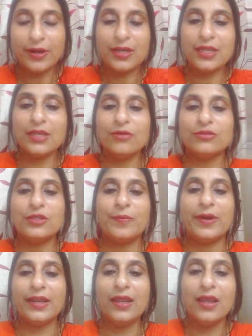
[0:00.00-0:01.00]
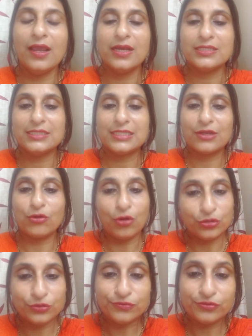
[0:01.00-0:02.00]
আবার কি হতে পারে যে
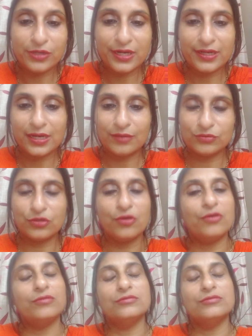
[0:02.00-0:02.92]
কদম ফুলের নাম তো